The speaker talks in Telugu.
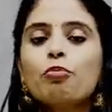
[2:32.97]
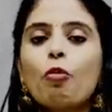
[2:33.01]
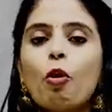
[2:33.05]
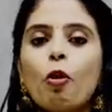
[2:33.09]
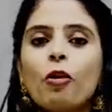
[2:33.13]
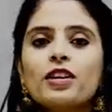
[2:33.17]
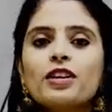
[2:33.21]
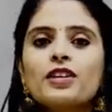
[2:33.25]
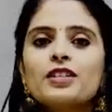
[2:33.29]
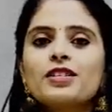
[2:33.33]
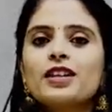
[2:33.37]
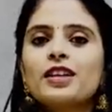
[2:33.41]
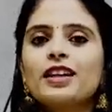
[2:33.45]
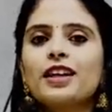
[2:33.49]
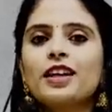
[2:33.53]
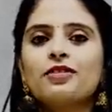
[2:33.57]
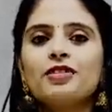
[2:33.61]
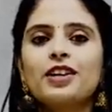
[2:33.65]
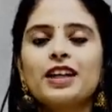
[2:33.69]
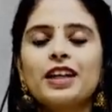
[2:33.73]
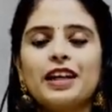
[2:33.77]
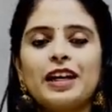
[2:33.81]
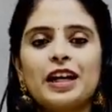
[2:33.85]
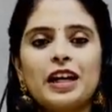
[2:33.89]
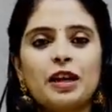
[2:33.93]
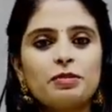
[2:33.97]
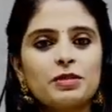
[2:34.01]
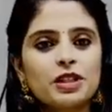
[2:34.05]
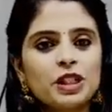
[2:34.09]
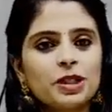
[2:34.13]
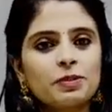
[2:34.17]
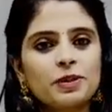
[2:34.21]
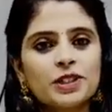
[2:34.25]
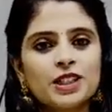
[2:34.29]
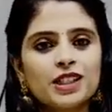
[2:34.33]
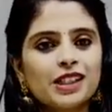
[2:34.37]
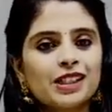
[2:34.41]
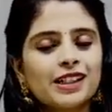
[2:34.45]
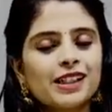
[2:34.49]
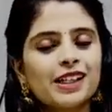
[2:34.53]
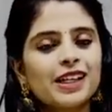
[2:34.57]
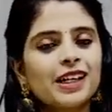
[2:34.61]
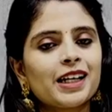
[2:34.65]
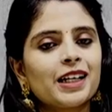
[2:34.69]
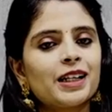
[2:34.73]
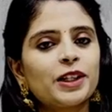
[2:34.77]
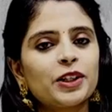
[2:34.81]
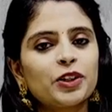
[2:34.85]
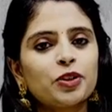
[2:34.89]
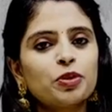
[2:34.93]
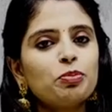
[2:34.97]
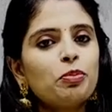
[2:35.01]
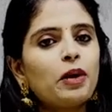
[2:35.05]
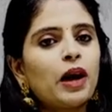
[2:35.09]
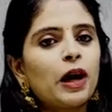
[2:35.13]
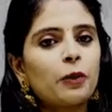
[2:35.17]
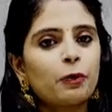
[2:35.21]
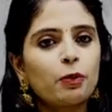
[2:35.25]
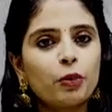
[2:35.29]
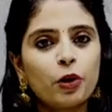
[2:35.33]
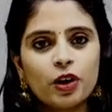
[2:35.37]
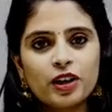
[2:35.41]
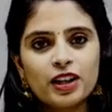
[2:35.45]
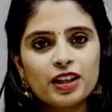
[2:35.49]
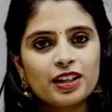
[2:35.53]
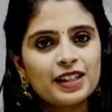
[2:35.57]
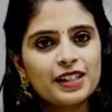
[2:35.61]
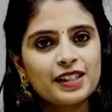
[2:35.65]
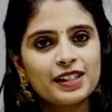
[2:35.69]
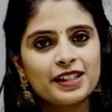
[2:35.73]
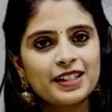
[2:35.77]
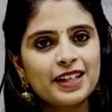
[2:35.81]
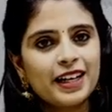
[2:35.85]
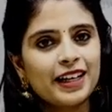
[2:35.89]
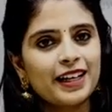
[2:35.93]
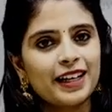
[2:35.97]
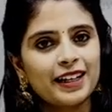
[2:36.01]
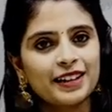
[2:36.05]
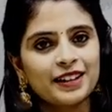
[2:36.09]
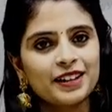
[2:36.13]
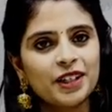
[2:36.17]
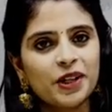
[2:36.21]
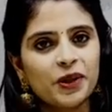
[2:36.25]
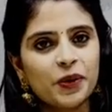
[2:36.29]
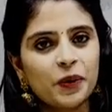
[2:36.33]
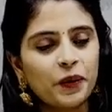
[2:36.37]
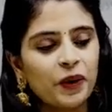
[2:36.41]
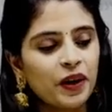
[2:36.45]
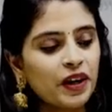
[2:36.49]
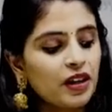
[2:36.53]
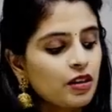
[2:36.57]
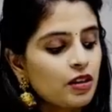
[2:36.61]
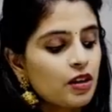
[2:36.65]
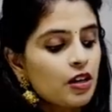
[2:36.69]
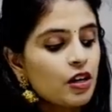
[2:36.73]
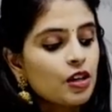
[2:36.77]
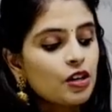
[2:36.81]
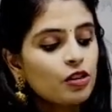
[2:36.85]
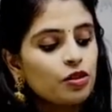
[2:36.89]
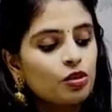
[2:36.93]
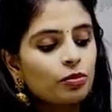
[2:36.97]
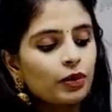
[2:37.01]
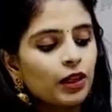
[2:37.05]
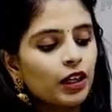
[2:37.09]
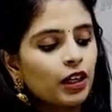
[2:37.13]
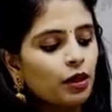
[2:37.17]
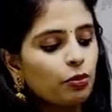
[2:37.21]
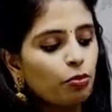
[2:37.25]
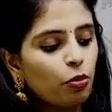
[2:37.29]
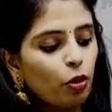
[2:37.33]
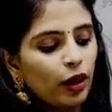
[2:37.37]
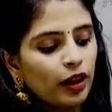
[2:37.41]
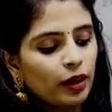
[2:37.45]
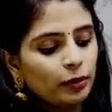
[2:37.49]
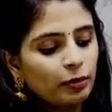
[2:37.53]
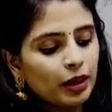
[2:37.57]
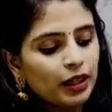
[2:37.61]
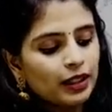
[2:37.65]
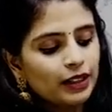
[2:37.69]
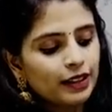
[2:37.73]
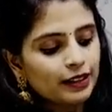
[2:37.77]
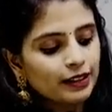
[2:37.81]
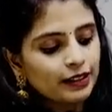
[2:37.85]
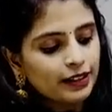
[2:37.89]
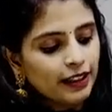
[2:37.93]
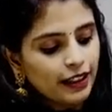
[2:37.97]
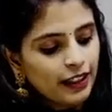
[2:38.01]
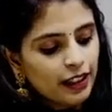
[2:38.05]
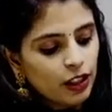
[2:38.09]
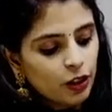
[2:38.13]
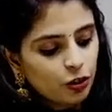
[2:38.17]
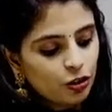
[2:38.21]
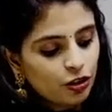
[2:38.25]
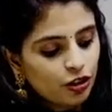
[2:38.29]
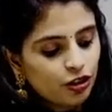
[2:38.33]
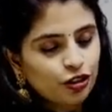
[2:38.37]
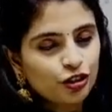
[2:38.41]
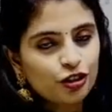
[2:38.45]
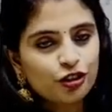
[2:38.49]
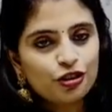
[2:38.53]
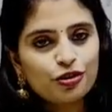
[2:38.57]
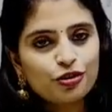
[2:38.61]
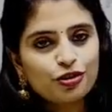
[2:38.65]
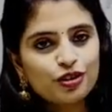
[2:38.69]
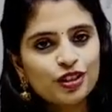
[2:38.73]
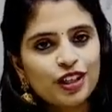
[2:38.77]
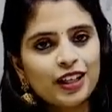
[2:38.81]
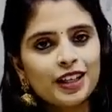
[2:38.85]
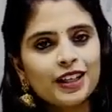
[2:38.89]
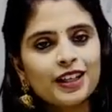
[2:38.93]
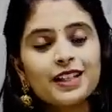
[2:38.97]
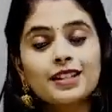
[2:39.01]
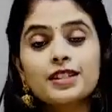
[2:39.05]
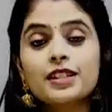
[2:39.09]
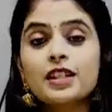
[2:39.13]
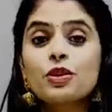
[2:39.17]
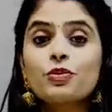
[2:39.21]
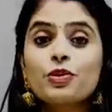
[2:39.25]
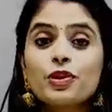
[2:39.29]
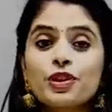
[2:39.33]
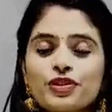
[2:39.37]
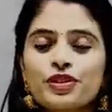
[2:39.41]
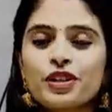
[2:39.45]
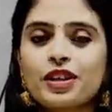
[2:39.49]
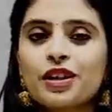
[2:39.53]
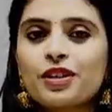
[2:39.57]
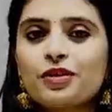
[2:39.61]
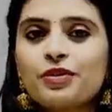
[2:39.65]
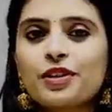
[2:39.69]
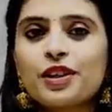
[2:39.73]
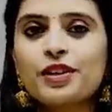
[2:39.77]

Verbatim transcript: బార్డర్స్ అనేవి ఏమి స్పెషల్ గా రాలేదు బార్డర్ లెస్ స్టైల్ అంతా కూడా సో మనకి బాడీ పార్ట్ అంతా ఎలా వచ్చిందో చూసేయండి సిల్వర్ సరీ